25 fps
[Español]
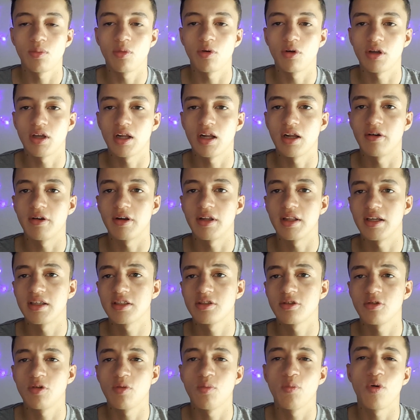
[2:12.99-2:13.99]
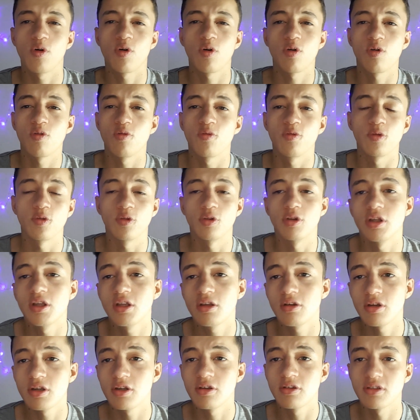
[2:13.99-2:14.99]
porque la verdad estoy un poco
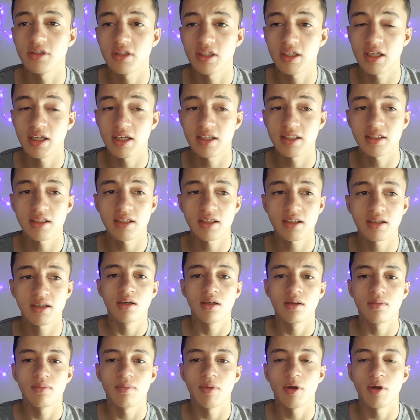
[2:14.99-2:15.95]
confundido y no sé qué hacer.